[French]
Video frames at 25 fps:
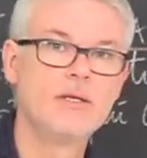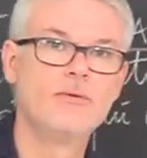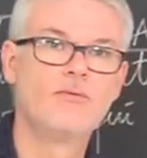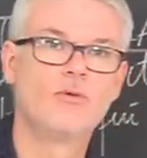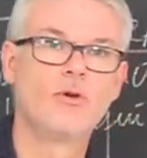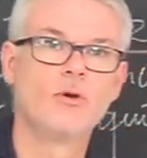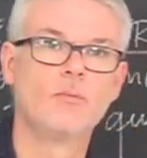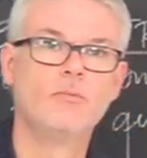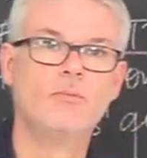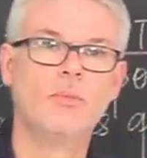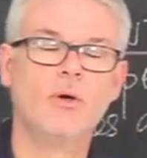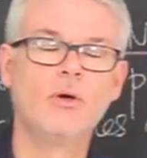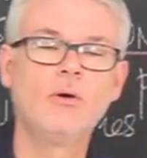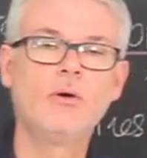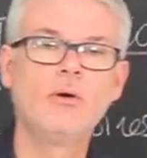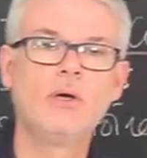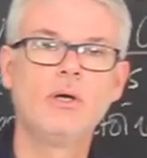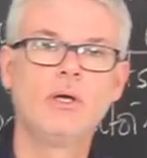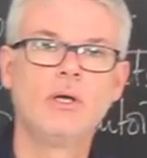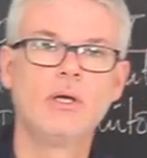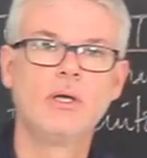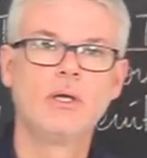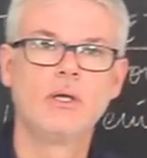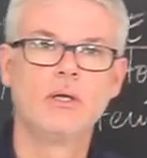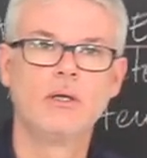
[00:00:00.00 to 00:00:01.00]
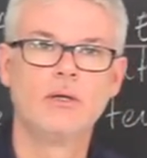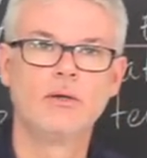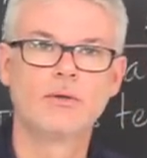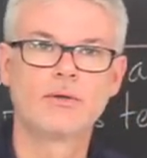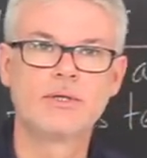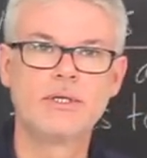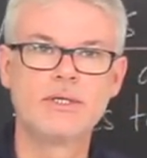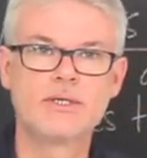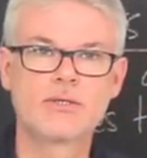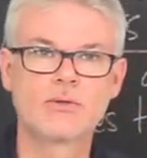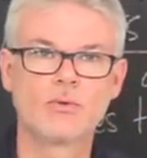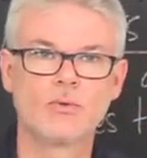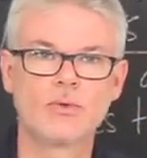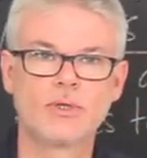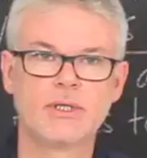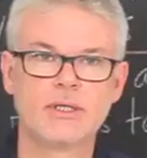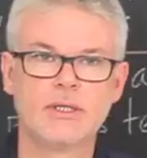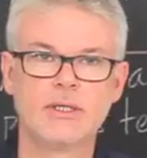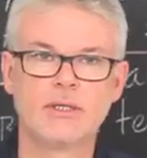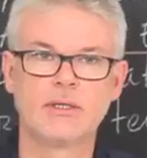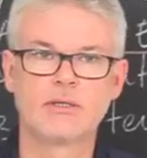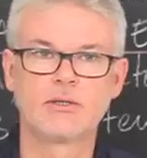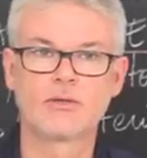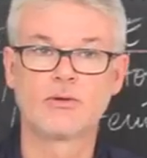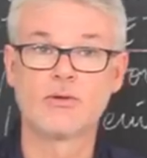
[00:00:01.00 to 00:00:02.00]
développement, qui sont
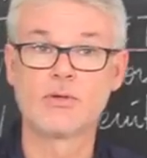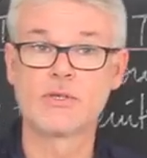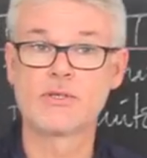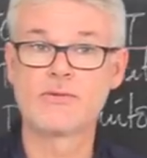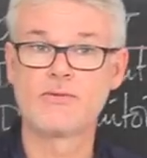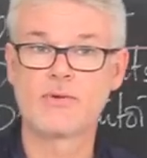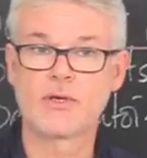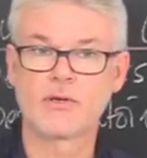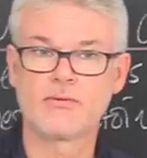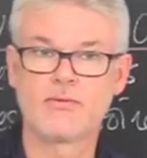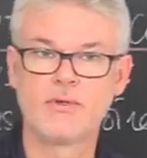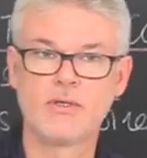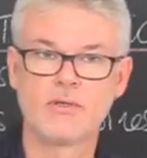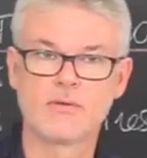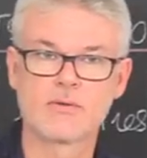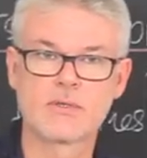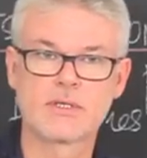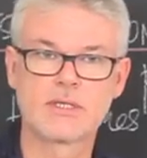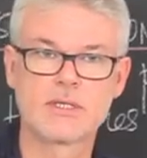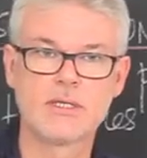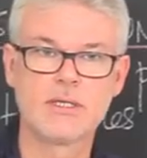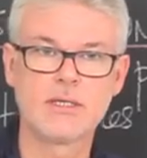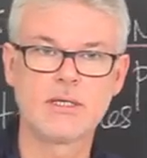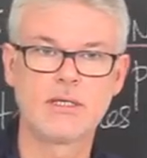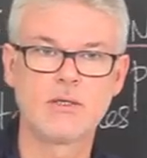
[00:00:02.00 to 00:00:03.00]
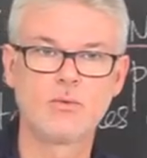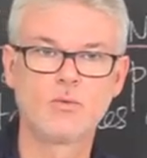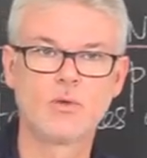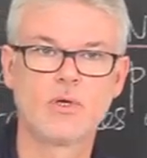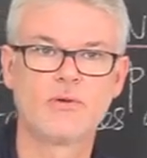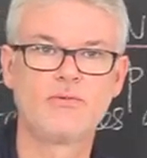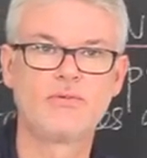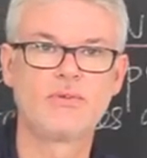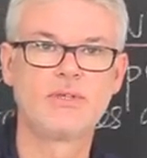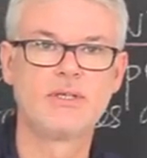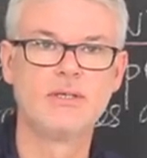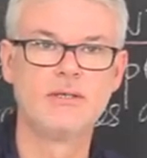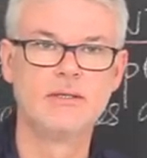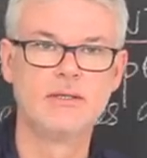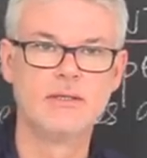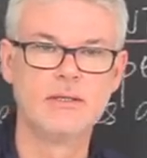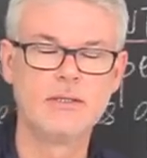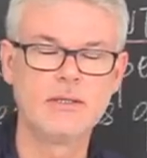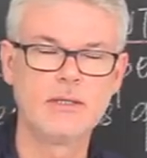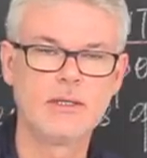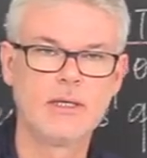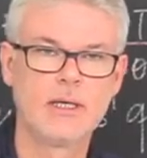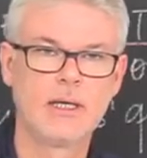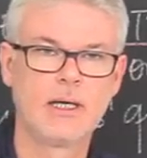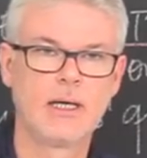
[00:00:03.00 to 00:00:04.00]
des transferts financiers qui doivent
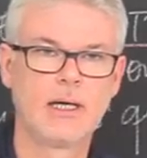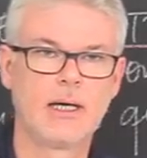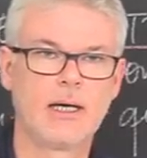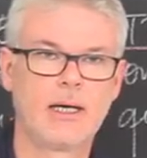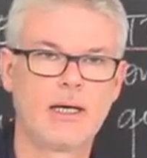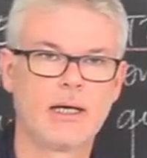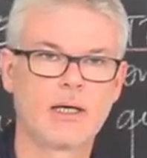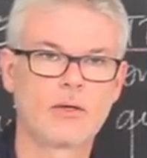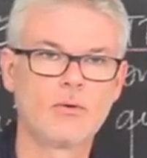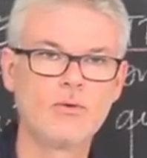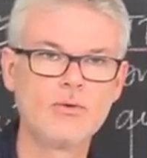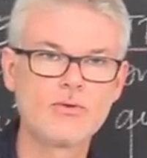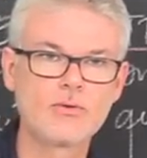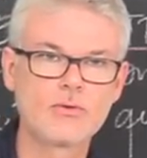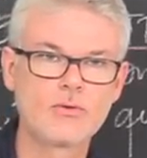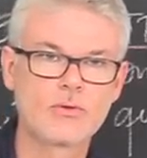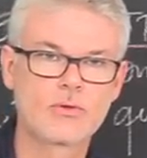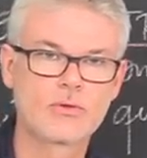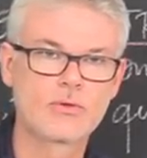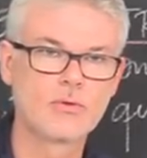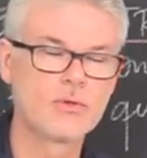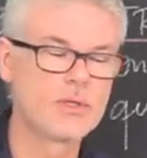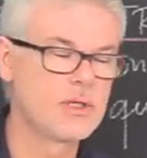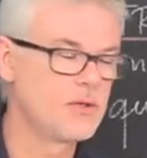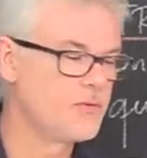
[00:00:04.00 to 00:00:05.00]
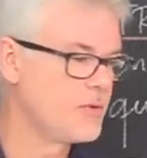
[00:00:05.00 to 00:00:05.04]
aider à la construction